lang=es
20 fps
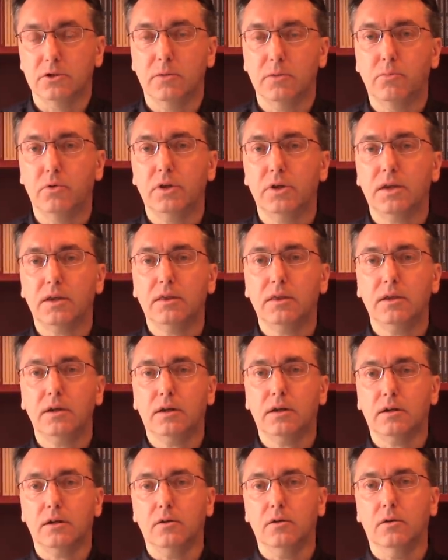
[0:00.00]
Se puede
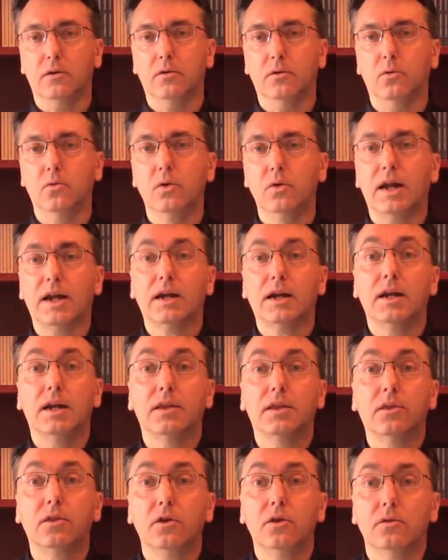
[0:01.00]
hacer una
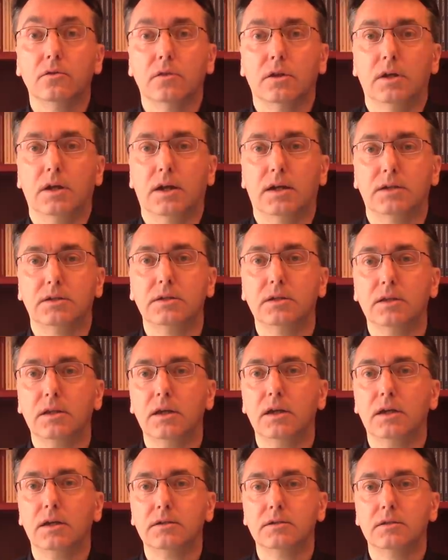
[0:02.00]
relación de las
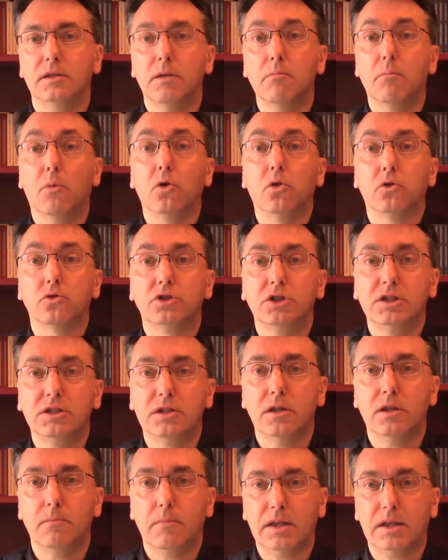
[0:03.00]
ideas de modo
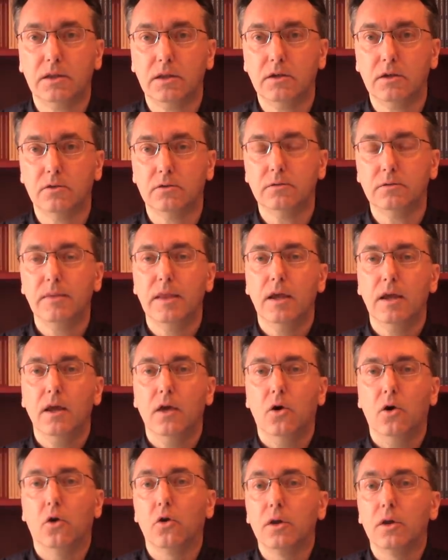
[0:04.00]
sistemático
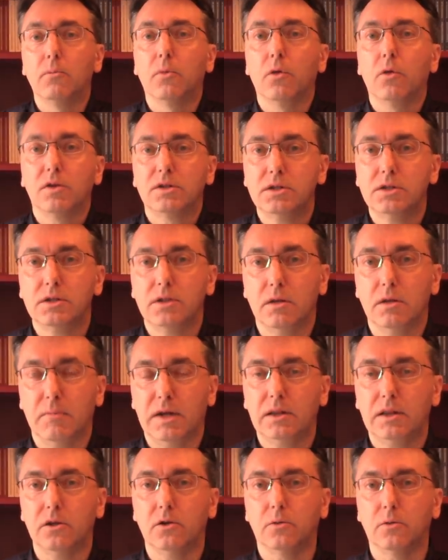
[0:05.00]
o de modo
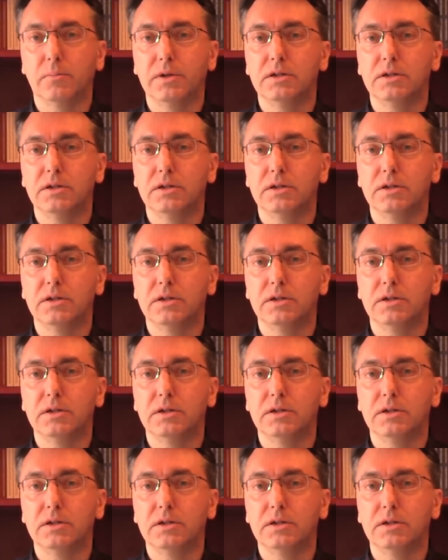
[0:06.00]
asistemático.